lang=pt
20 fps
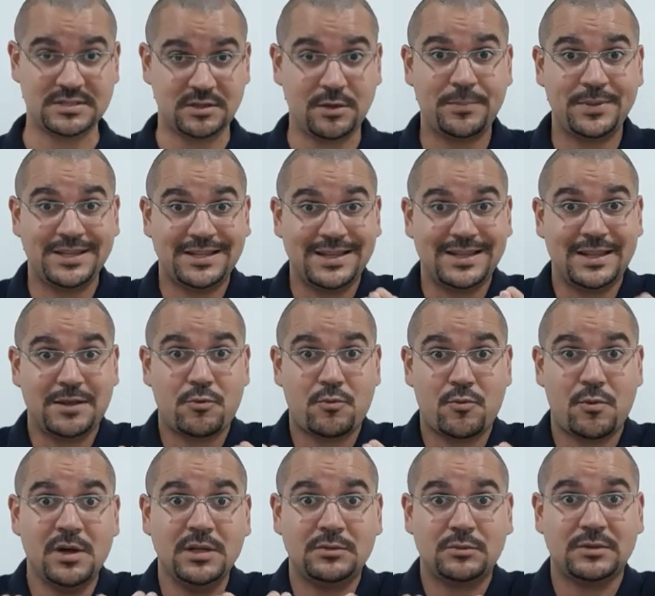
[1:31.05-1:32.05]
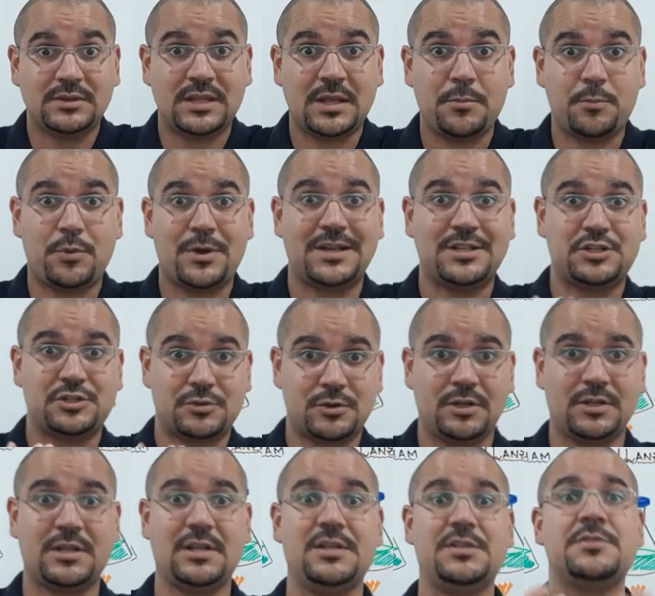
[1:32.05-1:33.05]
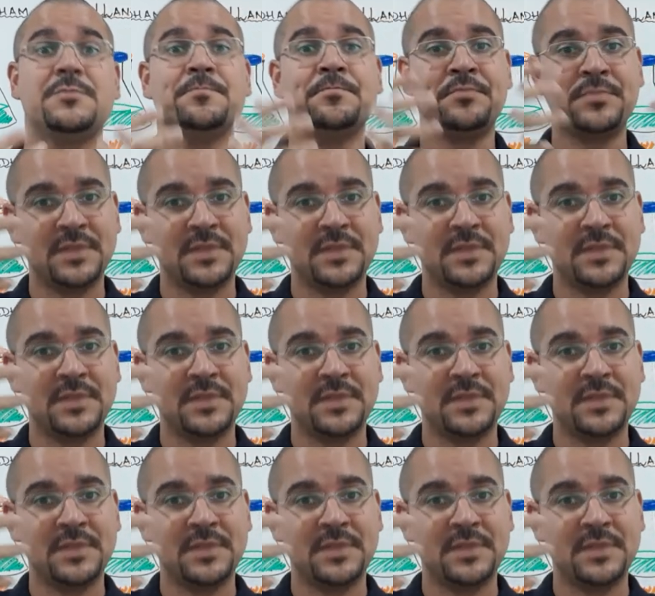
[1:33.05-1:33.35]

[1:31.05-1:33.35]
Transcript: Deu para entender quanto tempo Aristóteles